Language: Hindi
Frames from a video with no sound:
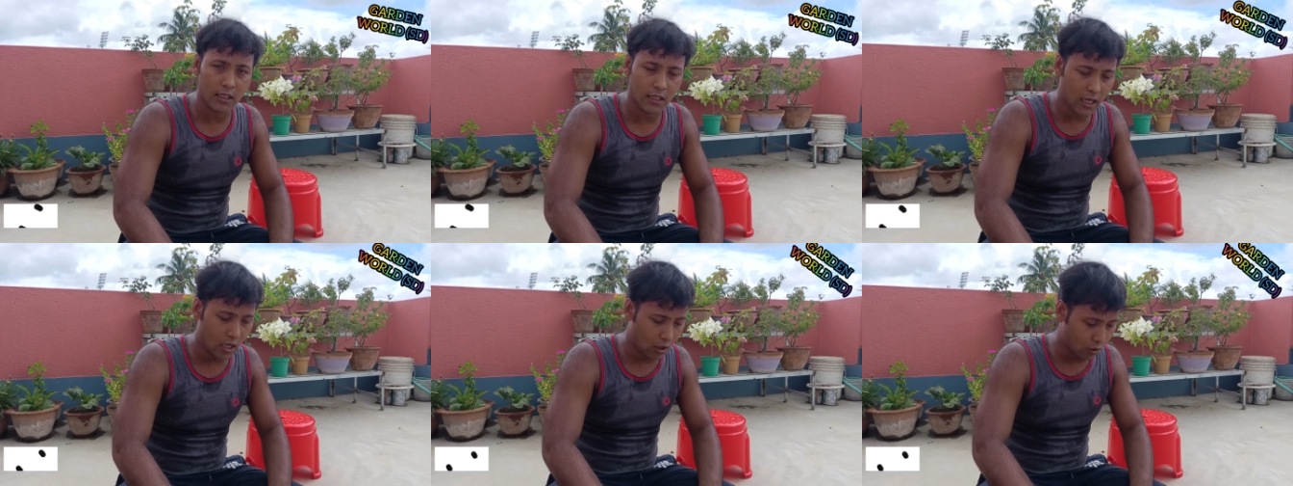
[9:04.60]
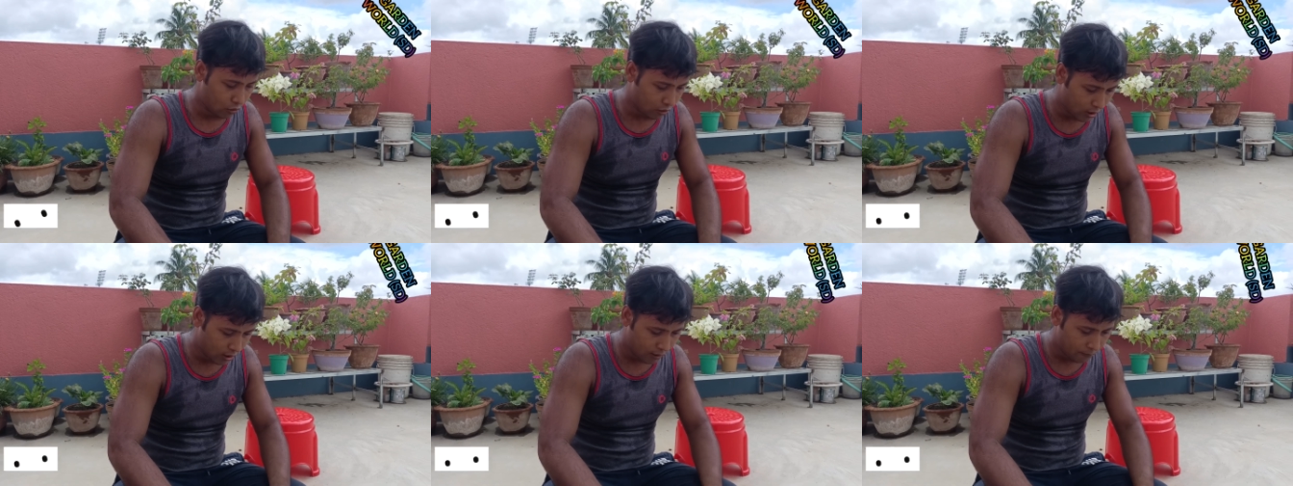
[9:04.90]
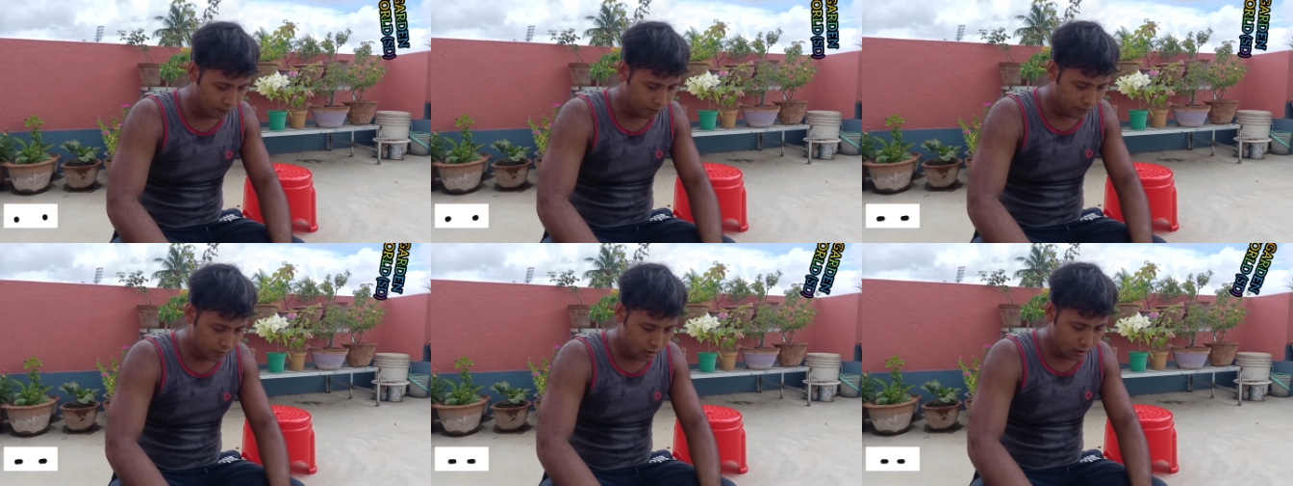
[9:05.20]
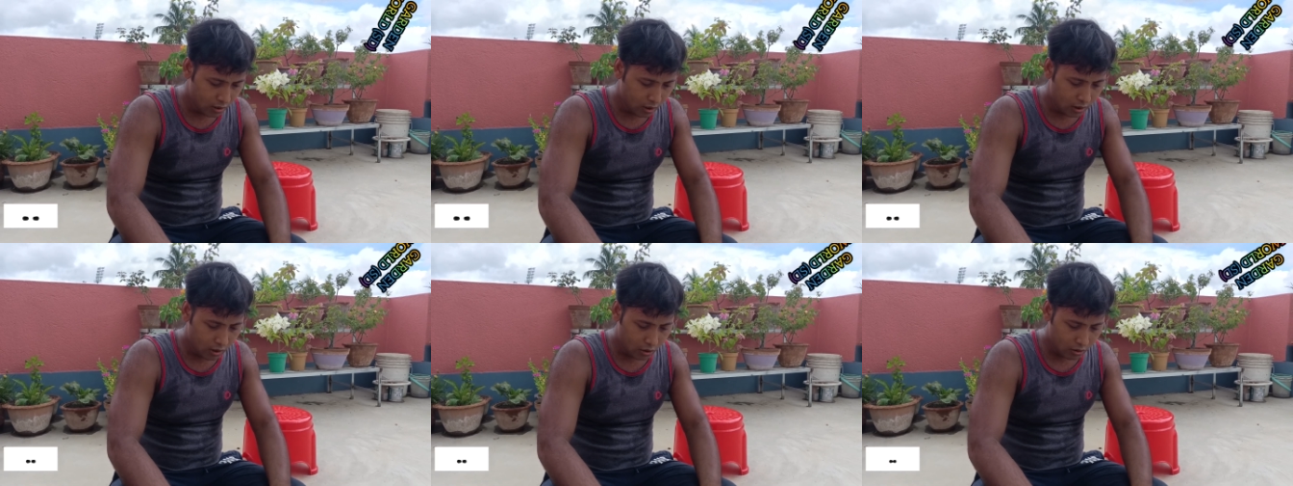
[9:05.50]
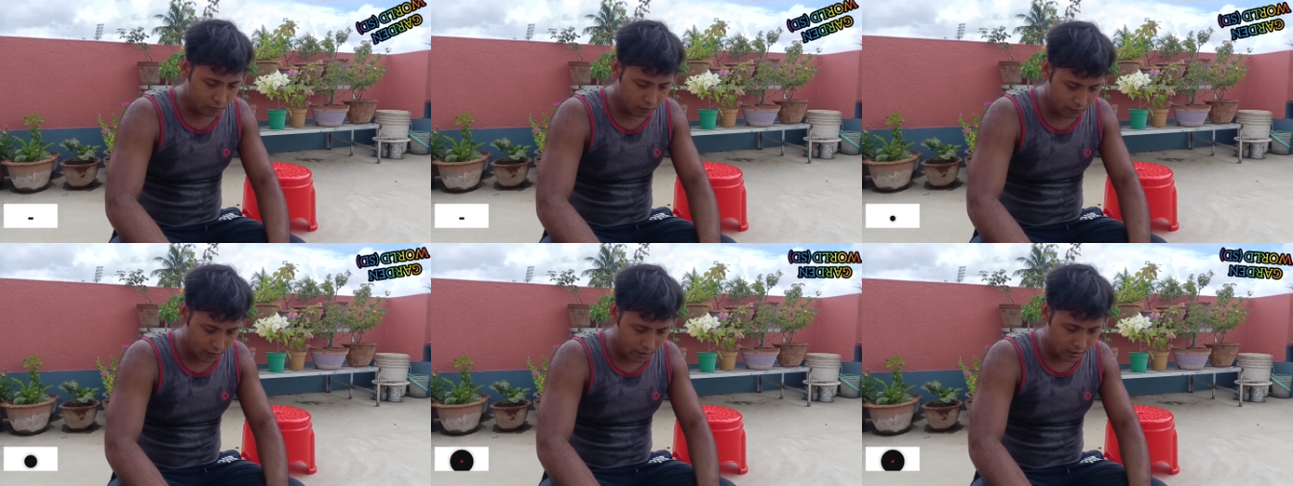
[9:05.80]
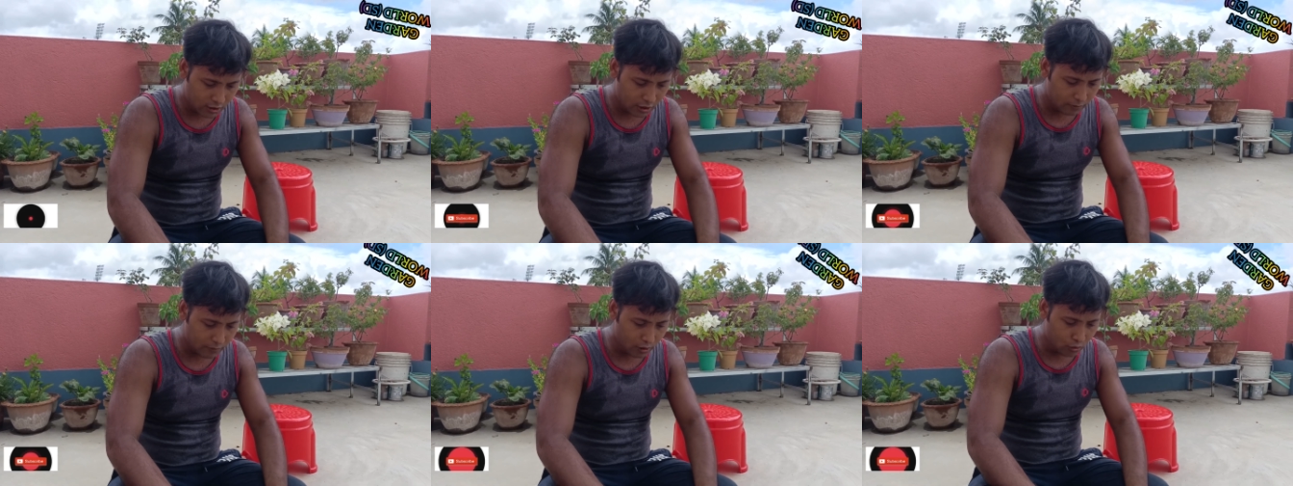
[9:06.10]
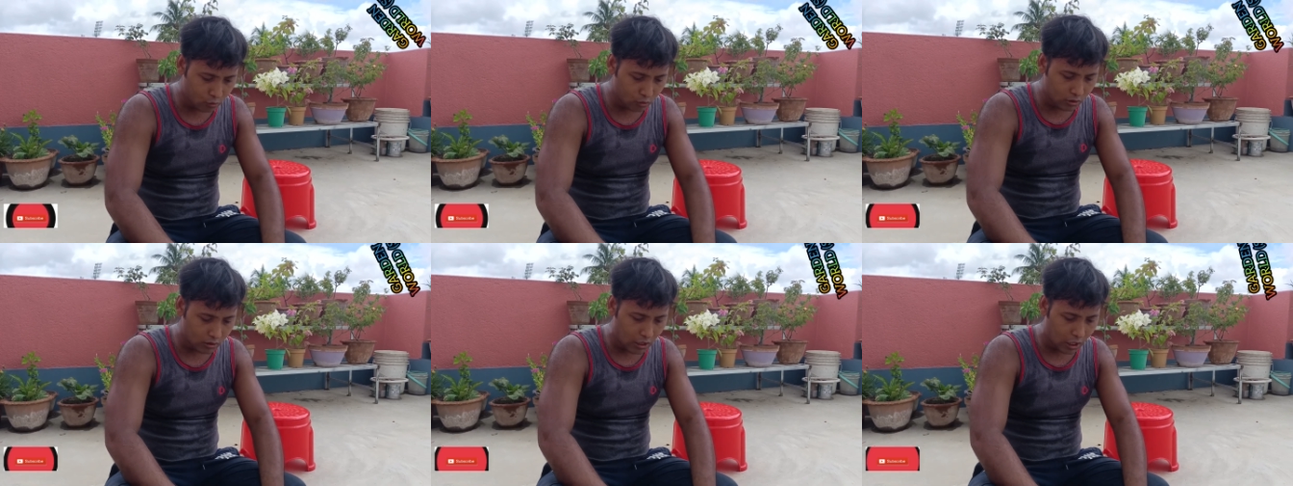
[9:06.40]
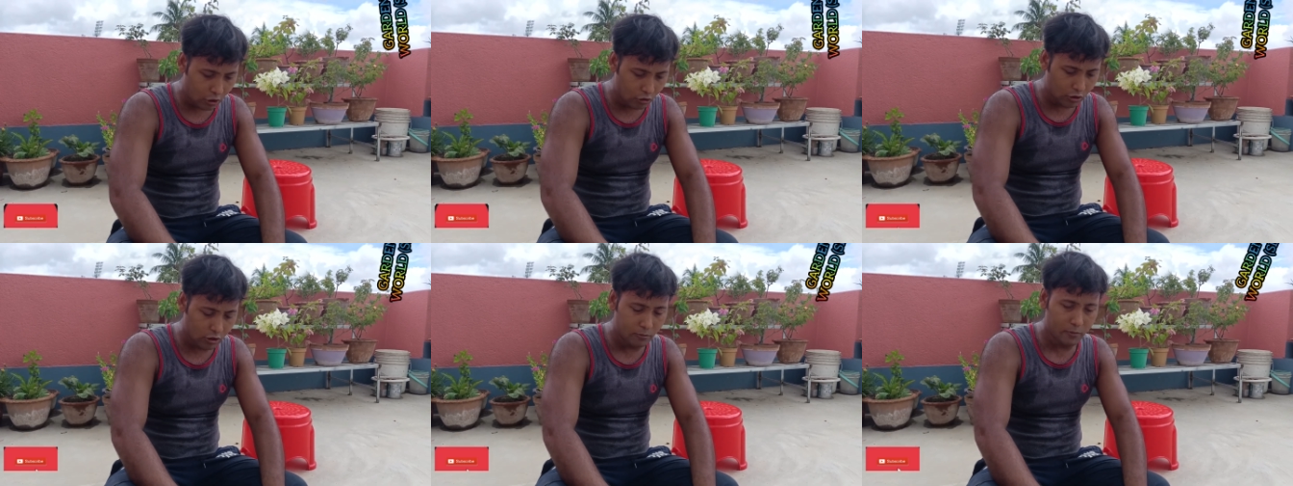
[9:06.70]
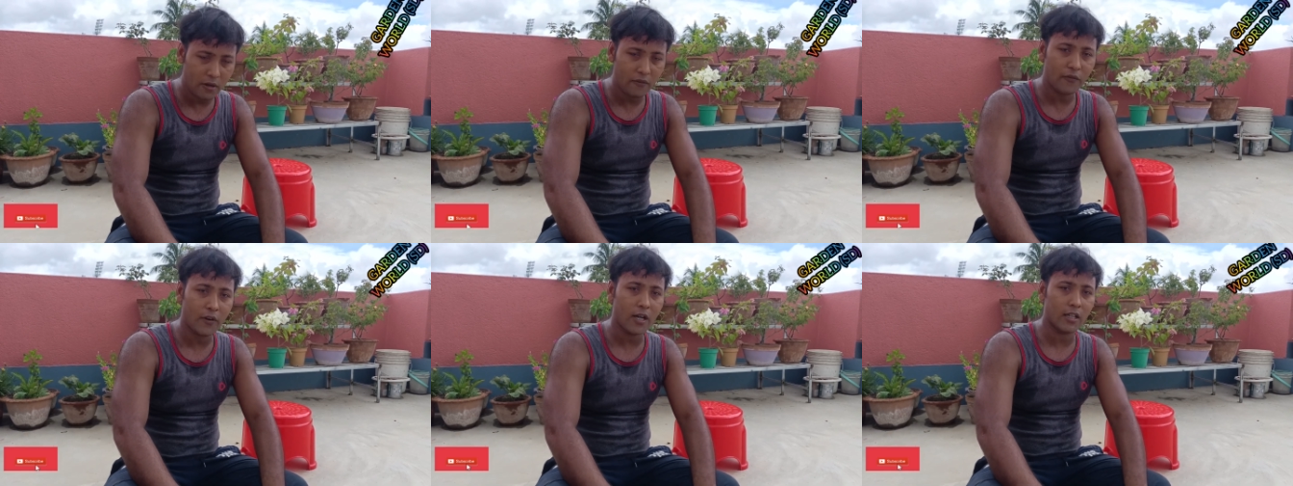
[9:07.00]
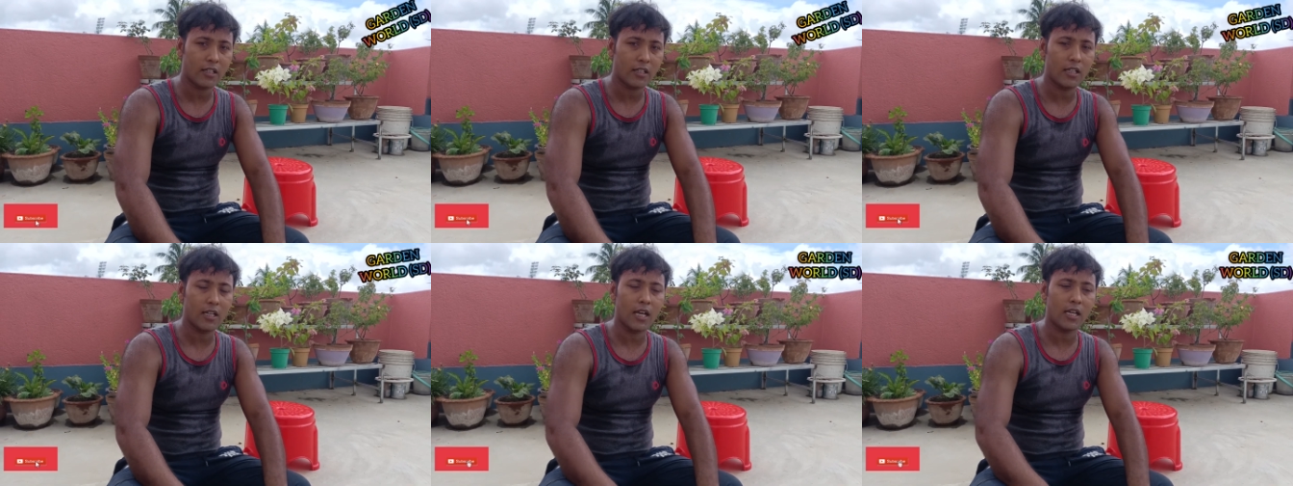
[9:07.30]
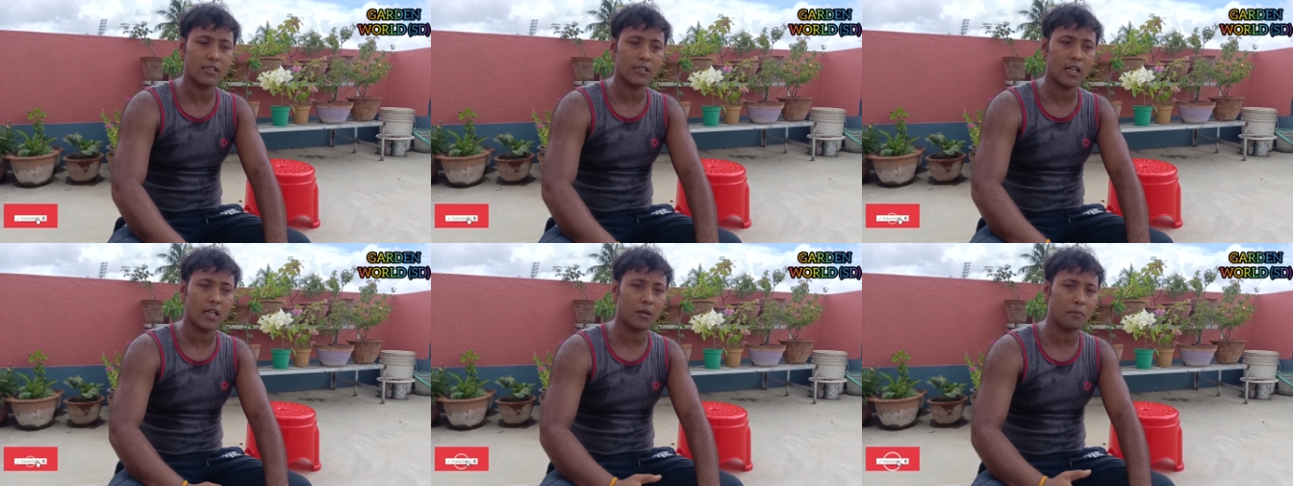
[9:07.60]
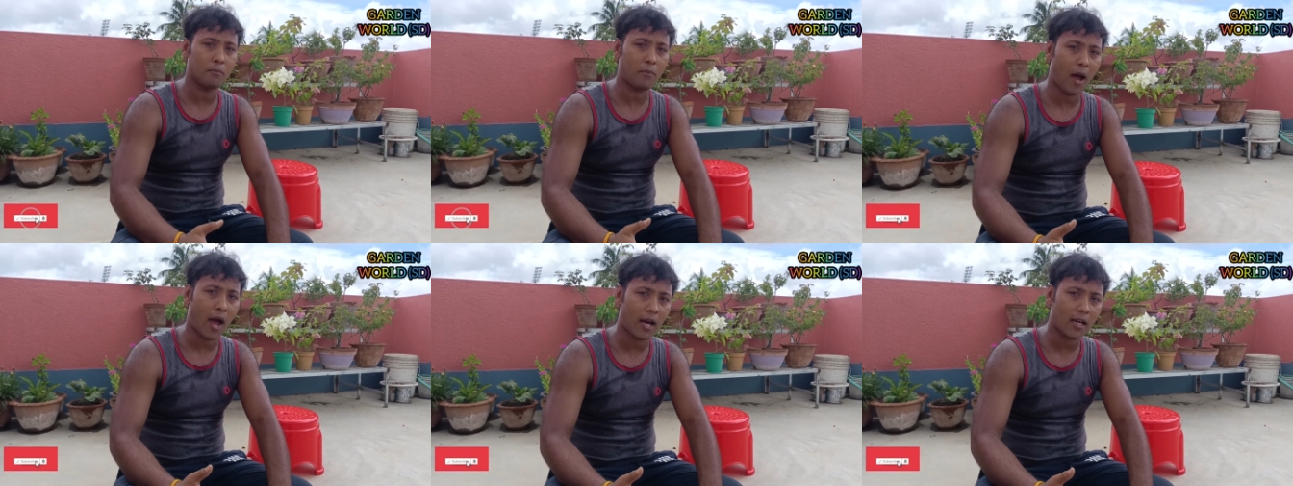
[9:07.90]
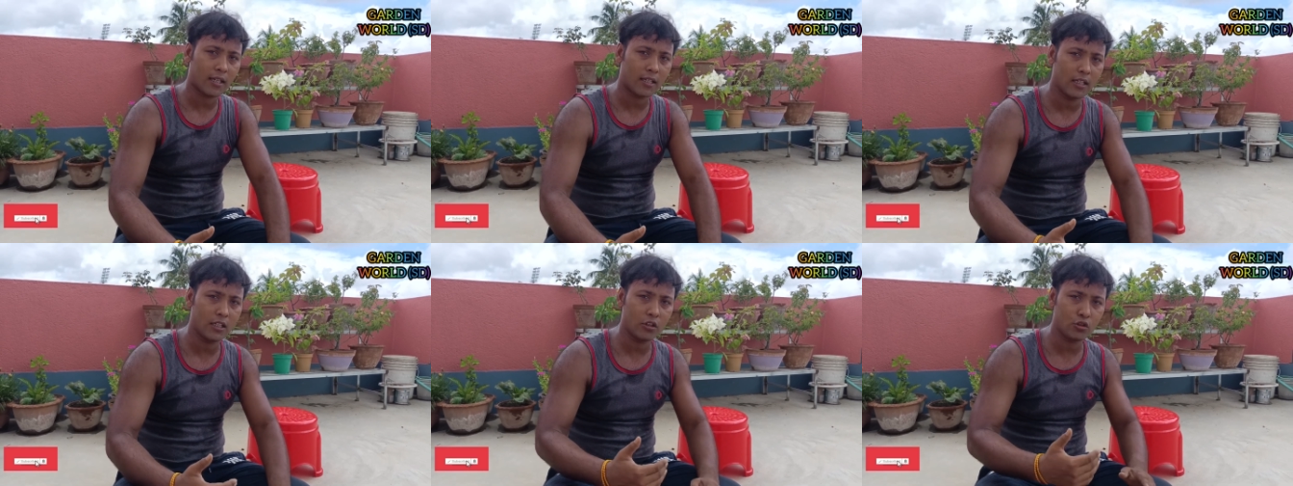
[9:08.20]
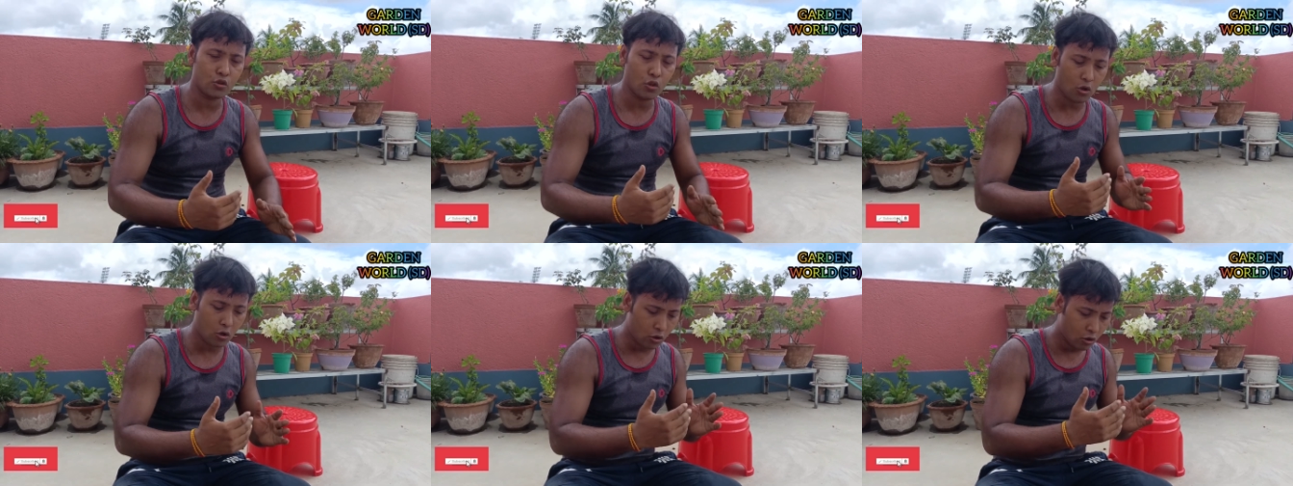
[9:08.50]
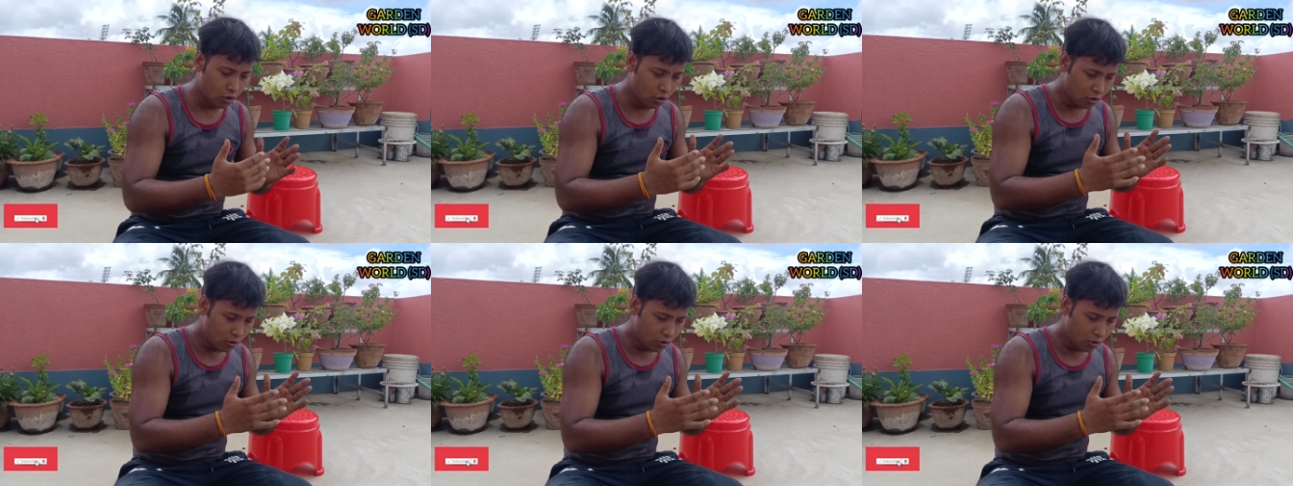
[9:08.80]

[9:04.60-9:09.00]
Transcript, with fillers: देना होगा वैसे भी गुलदावरी में फर्टिलाइज़र बाकी जो